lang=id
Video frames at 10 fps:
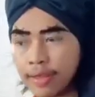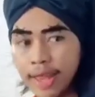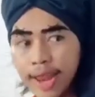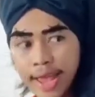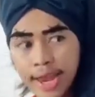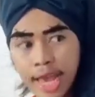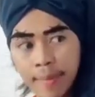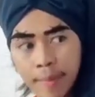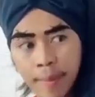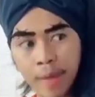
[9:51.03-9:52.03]
setidaknya di
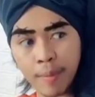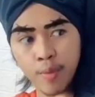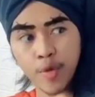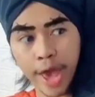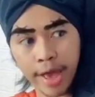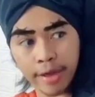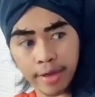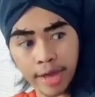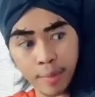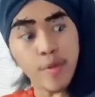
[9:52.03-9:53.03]
game FF kamu buya.
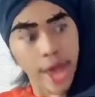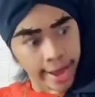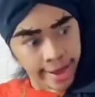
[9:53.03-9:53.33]
Kamu buya